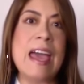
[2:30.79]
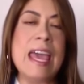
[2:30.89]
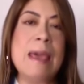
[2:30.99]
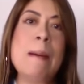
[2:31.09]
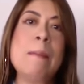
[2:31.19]

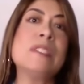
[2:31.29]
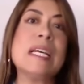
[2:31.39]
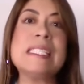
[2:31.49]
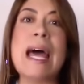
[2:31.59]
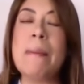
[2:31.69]
y vamos a
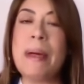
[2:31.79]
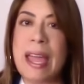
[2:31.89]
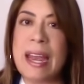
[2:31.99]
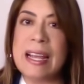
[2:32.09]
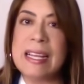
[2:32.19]

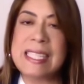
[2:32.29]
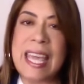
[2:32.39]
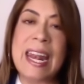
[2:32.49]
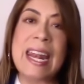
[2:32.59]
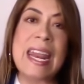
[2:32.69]
saber
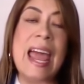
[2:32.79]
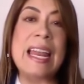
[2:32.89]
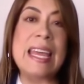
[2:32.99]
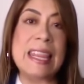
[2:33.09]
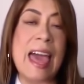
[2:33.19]
si en
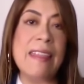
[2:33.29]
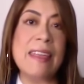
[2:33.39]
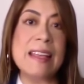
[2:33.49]
realidad